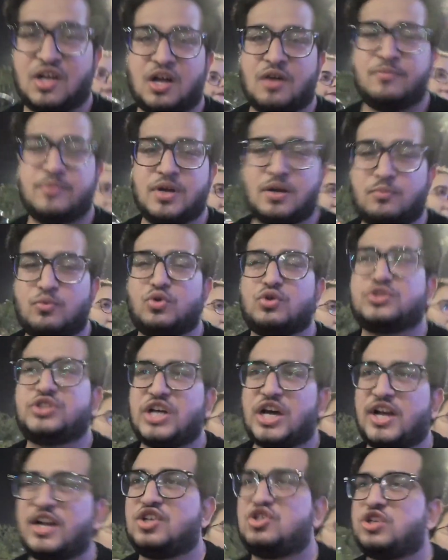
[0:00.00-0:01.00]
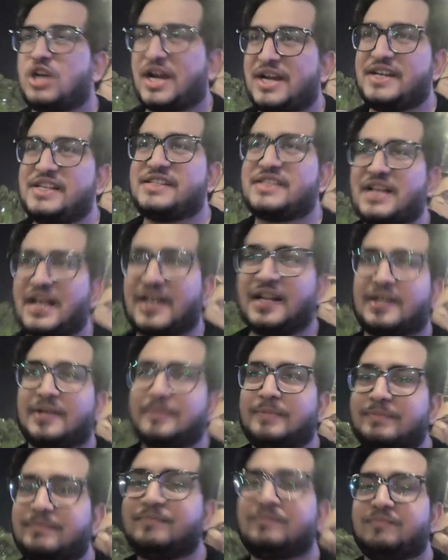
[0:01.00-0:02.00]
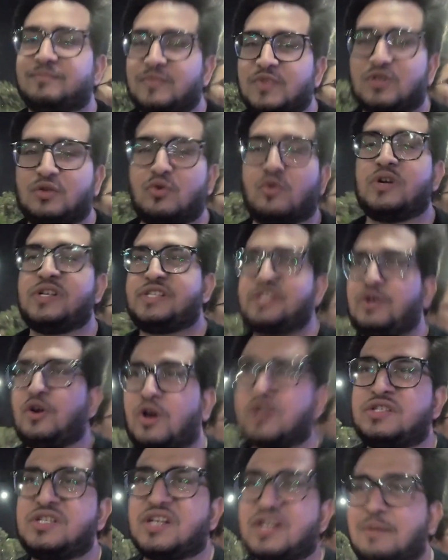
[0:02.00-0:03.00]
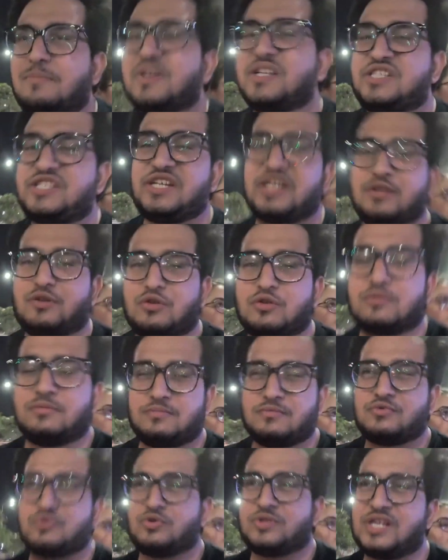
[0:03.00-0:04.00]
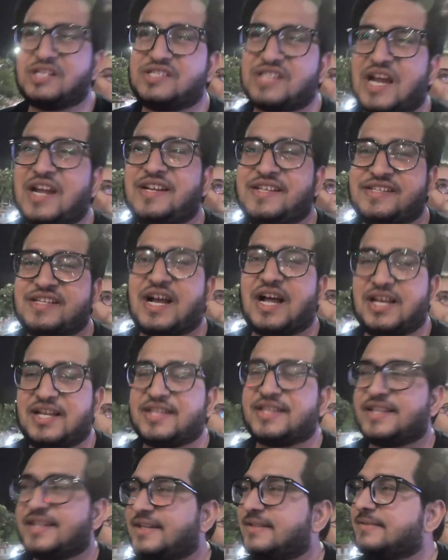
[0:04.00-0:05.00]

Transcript: अभी हम लोग जा रहे चाइनीज़ खाने थोड़ी सी और जगह बची है तो सोचा चाइनीज़ खा लेते